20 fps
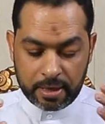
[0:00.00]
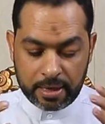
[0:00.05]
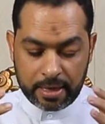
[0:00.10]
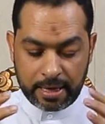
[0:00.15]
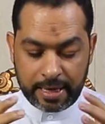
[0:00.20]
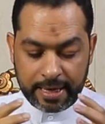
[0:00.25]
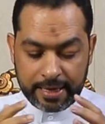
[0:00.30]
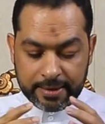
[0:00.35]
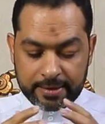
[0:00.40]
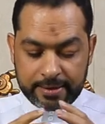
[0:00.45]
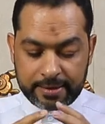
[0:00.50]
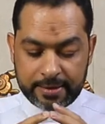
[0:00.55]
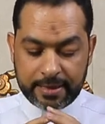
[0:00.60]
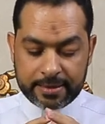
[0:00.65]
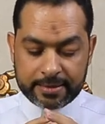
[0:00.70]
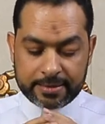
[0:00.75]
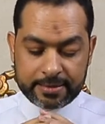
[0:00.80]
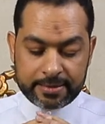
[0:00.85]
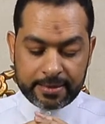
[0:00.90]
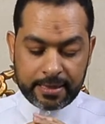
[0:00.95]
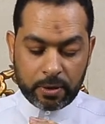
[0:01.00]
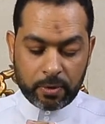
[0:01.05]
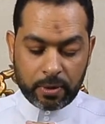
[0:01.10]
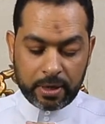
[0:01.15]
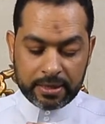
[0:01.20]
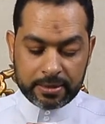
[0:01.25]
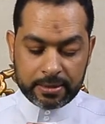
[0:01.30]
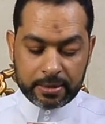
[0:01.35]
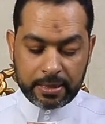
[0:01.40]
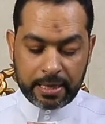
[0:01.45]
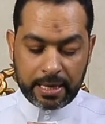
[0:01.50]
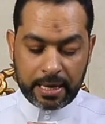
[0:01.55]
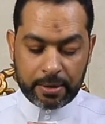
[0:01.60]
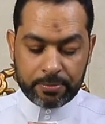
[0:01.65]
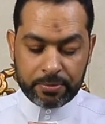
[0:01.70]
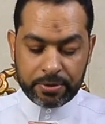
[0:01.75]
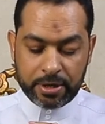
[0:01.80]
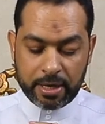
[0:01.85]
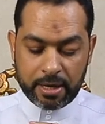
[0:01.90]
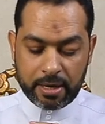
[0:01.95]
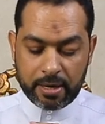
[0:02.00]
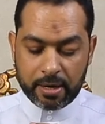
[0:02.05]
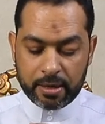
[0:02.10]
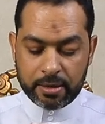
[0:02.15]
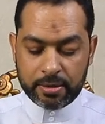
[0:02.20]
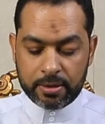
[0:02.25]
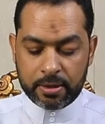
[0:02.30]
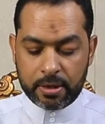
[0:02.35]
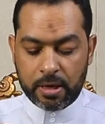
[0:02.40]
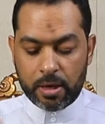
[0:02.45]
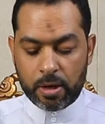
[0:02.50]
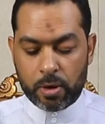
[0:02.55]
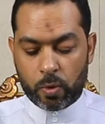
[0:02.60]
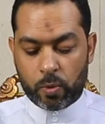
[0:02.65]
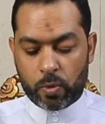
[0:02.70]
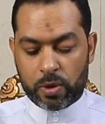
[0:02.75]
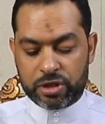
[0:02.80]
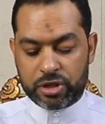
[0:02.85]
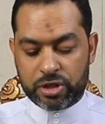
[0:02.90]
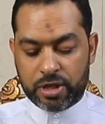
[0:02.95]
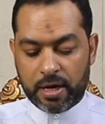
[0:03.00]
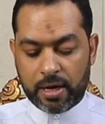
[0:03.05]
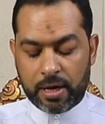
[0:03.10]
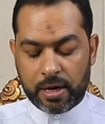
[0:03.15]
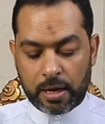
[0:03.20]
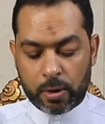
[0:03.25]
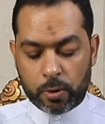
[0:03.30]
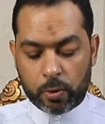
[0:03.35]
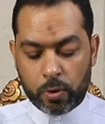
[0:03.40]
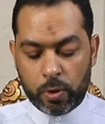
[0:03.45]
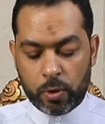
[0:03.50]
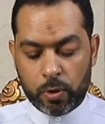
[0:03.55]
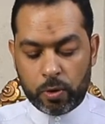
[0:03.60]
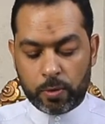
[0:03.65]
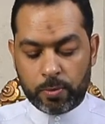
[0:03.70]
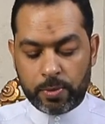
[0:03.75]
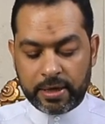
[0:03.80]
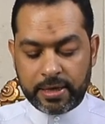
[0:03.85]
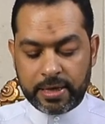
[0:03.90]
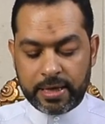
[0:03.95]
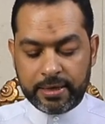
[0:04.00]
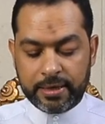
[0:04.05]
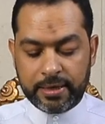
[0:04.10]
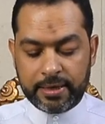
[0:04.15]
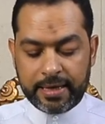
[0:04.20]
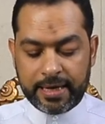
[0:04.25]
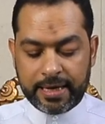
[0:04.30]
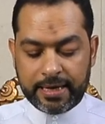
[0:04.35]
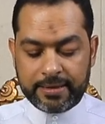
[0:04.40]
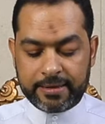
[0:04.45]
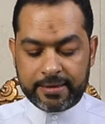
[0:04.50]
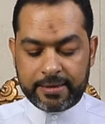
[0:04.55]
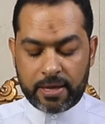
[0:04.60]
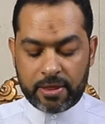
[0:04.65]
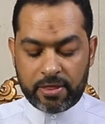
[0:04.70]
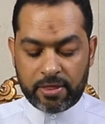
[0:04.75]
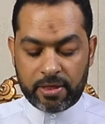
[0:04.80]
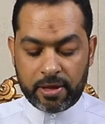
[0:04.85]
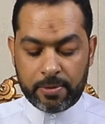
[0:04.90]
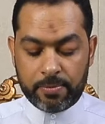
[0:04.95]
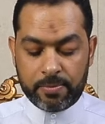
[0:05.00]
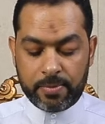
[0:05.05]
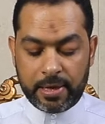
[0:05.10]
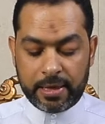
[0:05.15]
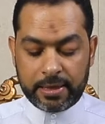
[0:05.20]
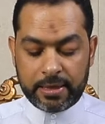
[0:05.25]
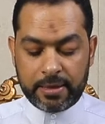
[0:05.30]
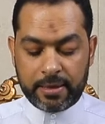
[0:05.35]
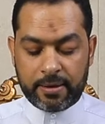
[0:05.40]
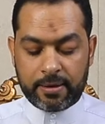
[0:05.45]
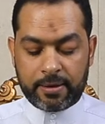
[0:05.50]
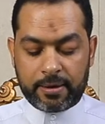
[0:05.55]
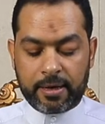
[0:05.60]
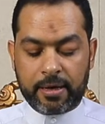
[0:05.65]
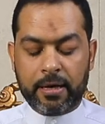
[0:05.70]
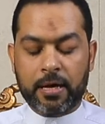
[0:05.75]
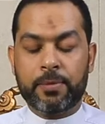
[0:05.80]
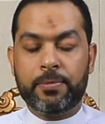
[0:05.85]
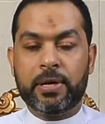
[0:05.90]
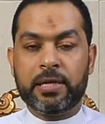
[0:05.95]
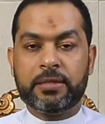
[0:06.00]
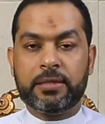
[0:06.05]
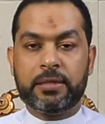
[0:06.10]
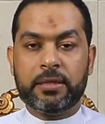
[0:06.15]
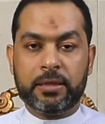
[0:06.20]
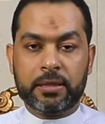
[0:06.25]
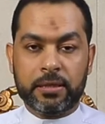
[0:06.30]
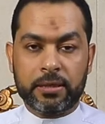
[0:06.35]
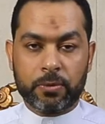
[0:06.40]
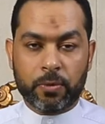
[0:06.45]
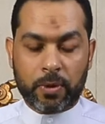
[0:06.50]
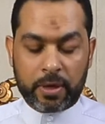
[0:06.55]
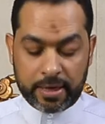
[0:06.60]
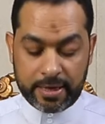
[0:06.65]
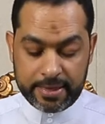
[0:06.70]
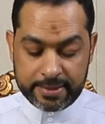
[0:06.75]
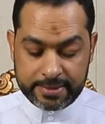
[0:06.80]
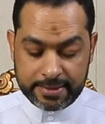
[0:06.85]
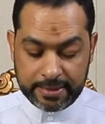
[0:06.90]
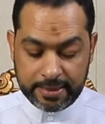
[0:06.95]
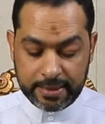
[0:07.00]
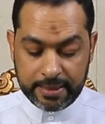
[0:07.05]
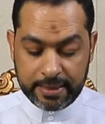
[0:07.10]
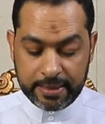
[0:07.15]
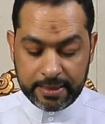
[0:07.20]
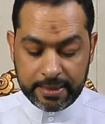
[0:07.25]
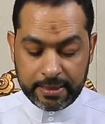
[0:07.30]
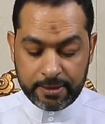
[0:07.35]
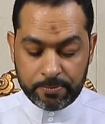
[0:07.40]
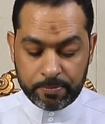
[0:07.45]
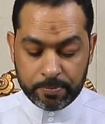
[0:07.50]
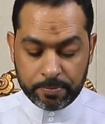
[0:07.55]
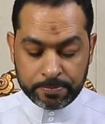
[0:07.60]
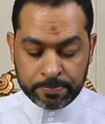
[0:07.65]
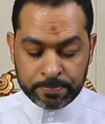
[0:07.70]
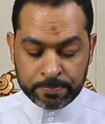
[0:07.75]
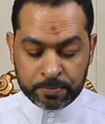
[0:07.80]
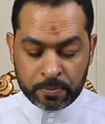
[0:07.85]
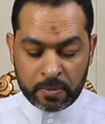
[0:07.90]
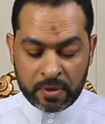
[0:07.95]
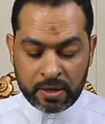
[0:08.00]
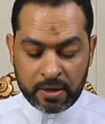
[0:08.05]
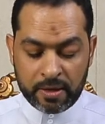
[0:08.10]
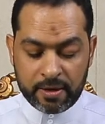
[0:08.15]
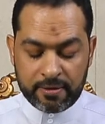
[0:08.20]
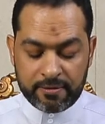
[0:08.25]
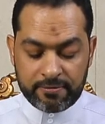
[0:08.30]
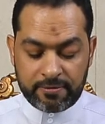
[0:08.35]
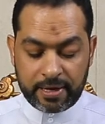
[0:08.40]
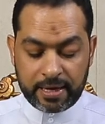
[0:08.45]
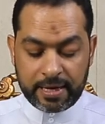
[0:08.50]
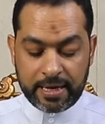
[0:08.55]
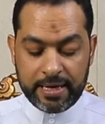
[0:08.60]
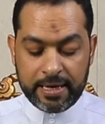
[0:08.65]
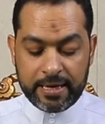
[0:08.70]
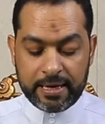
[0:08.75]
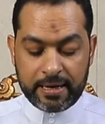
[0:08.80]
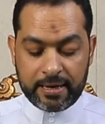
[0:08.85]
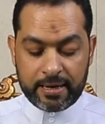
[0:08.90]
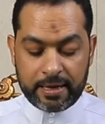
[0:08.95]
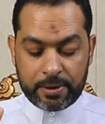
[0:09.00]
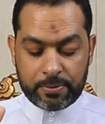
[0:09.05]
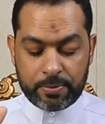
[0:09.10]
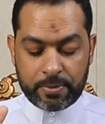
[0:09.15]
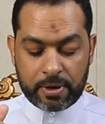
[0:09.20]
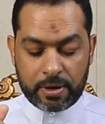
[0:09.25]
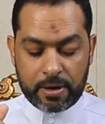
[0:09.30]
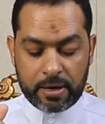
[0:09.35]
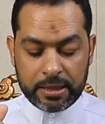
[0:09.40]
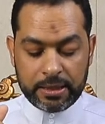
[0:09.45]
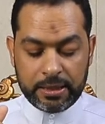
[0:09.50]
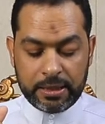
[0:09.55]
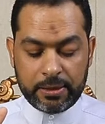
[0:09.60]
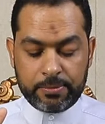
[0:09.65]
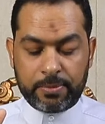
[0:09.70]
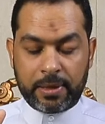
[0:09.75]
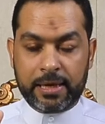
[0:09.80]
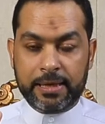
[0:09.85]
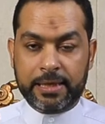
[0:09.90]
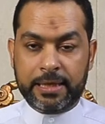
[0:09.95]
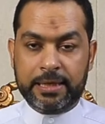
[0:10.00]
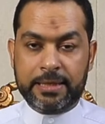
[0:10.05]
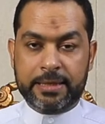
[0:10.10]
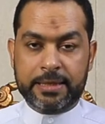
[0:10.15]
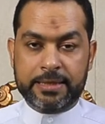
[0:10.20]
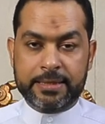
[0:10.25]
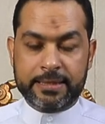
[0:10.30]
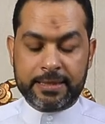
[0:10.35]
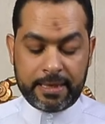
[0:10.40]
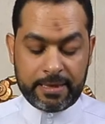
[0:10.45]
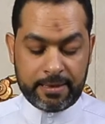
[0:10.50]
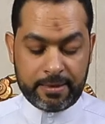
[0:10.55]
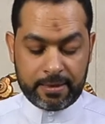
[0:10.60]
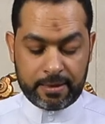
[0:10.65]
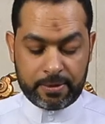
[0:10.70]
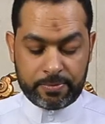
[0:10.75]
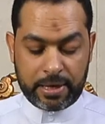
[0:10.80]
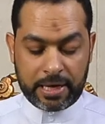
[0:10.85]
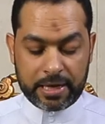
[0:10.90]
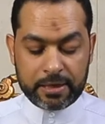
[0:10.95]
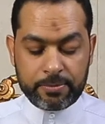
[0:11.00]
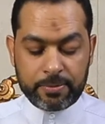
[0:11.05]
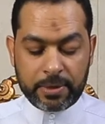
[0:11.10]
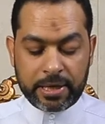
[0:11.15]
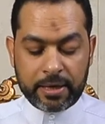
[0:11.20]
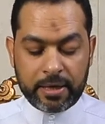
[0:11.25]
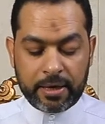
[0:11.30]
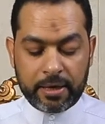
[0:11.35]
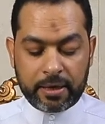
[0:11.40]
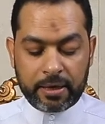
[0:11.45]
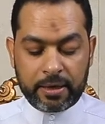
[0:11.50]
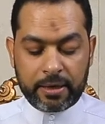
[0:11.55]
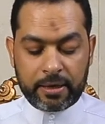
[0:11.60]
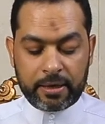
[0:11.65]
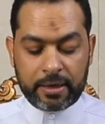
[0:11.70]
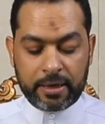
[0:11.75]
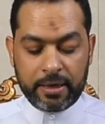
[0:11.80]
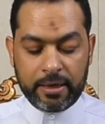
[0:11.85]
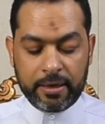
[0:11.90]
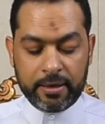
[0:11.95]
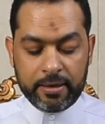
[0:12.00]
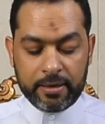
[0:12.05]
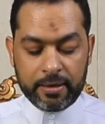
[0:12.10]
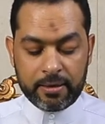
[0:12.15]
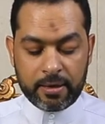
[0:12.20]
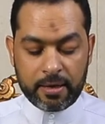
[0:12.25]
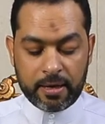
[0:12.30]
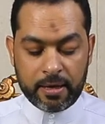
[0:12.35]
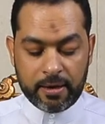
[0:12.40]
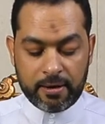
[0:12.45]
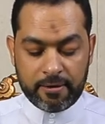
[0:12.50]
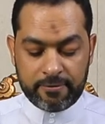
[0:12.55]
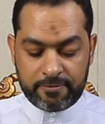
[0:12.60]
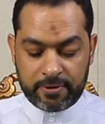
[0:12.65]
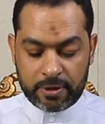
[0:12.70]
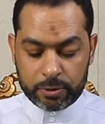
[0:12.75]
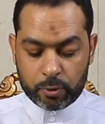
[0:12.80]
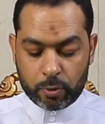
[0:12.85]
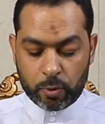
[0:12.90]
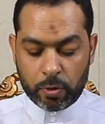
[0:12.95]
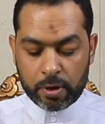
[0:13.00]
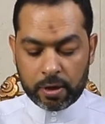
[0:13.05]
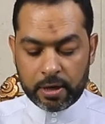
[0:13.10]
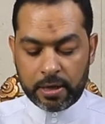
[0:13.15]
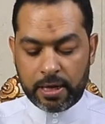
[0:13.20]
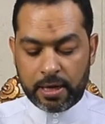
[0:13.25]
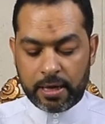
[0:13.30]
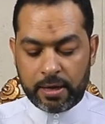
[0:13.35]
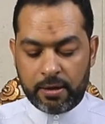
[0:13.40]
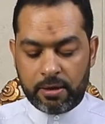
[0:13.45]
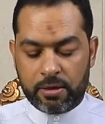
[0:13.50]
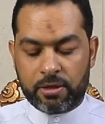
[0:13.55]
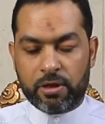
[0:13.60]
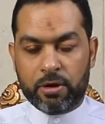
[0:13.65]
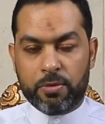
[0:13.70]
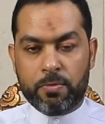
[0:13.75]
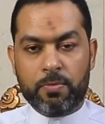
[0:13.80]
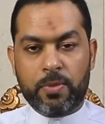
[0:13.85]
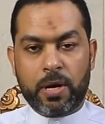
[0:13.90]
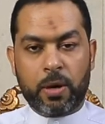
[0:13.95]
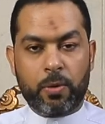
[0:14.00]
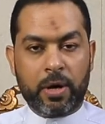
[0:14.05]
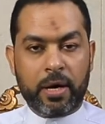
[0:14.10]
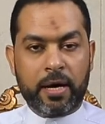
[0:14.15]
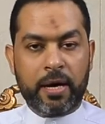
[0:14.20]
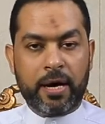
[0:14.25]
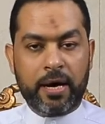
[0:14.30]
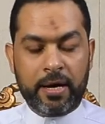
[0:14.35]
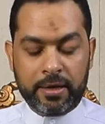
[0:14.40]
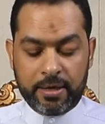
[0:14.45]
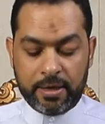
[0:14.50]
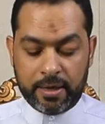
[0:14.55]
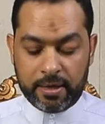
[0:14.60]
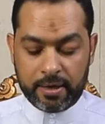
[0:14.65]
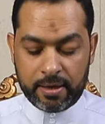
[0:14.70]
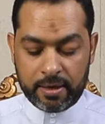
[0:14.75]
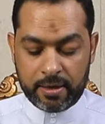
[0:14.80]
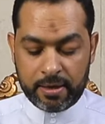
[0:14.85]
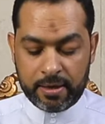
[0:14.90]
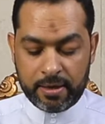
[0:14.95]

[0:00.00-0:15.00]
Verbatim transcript: حتى استوت الأبدان وجاء كل بدن حتى انضم الى رقبته وراسه فخلى ابراهيم عليه السلام عن مناقيرهن فطرن ثم وقعن